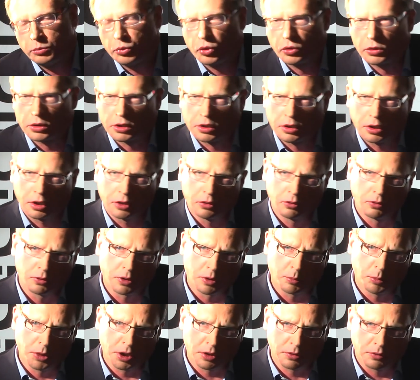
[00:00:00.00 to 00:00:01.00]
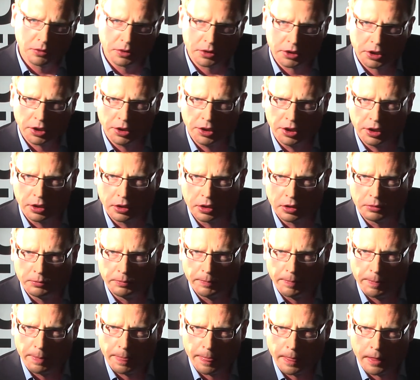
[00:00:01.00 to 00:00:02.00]
просто. Оно вырабатывается дело.
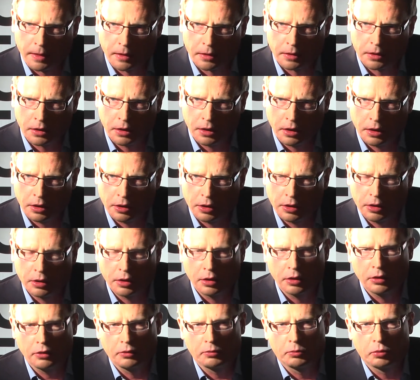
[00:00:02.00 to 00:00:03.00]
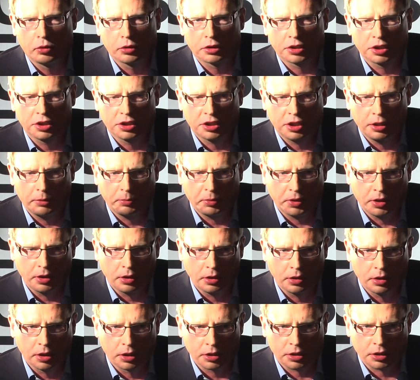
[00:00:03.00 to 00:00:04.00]
Да, и в большей степени
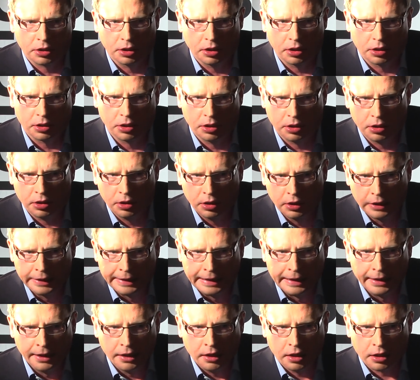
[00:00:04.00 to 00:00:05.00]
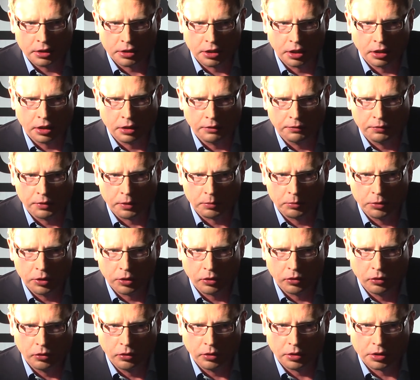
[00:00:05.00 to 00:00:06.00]
даже эта оценка
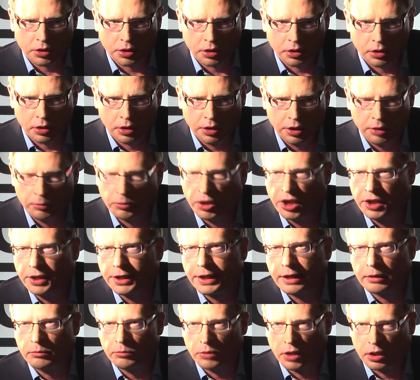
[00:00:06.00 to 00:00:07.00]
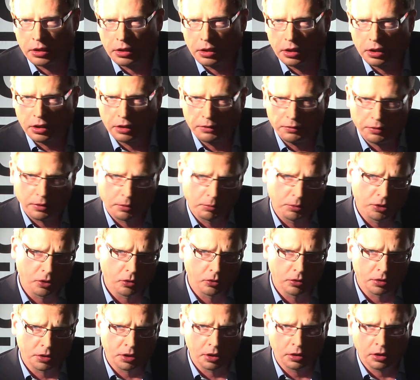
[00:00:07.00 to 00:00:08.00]
формируется не моей командой, она
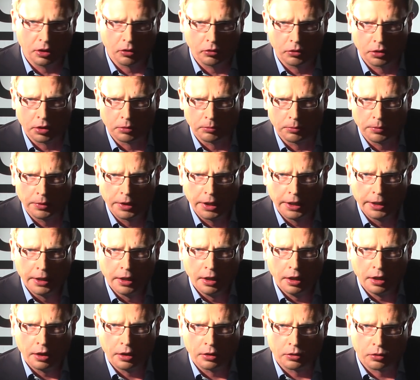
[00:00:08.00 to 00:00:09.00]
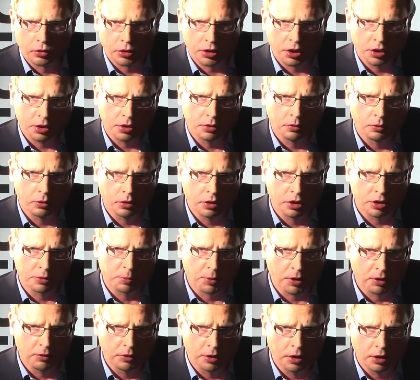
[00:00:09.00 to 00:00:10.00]
формируется народом. И то, что сегодня
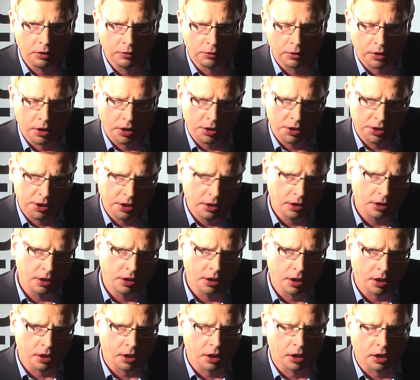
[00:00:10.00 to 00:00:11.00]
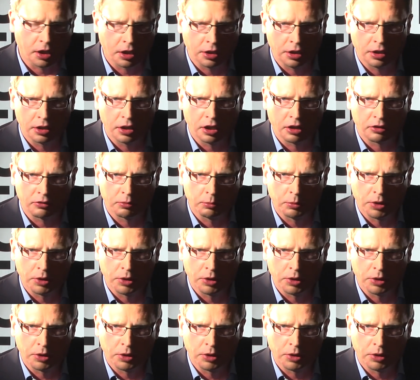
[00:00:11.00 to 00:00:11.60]
справедливо России, я как кандидат в